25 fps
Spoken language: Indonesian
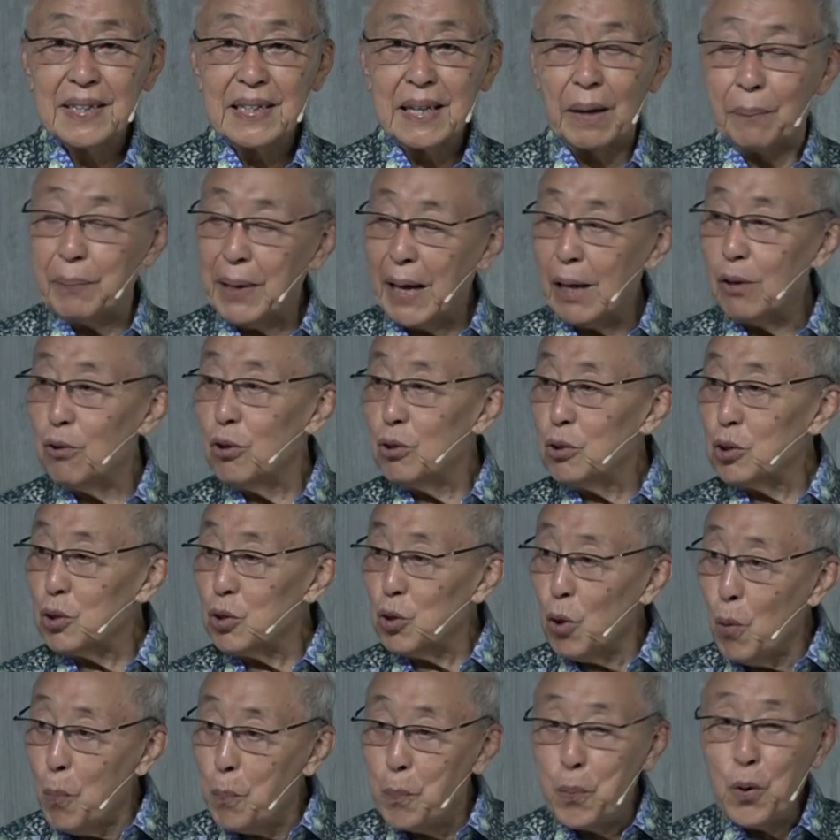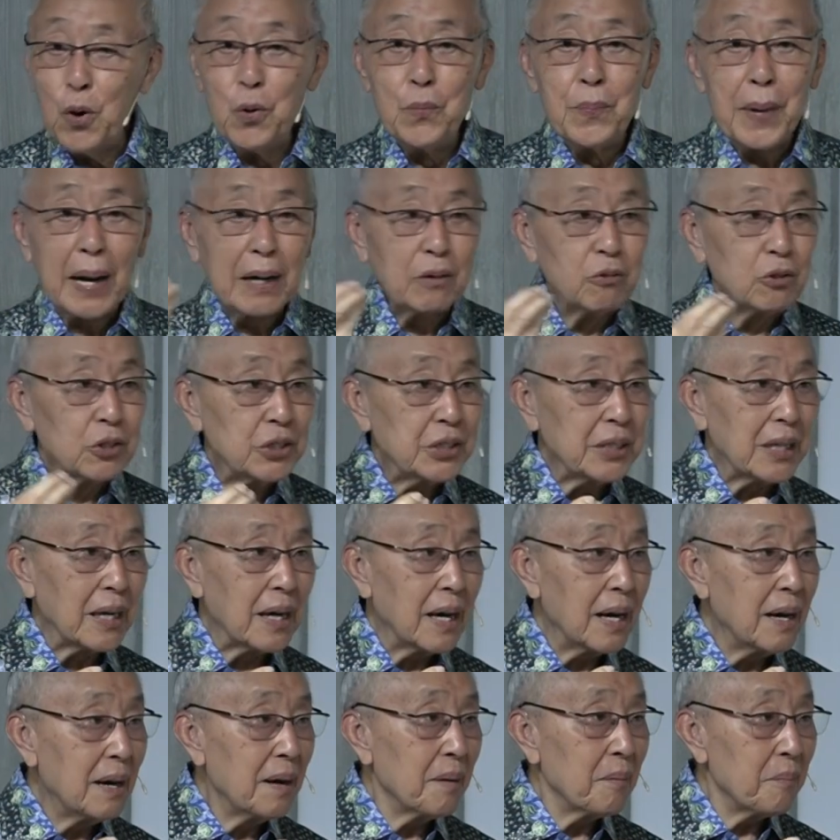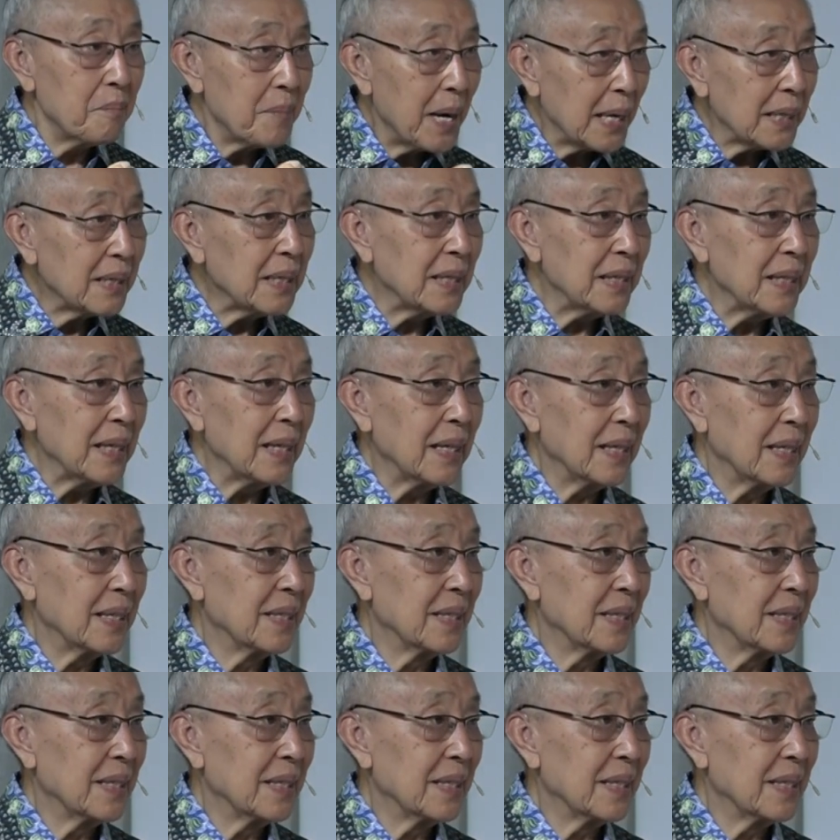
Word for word: Tapi kalau tubuh manusia mati.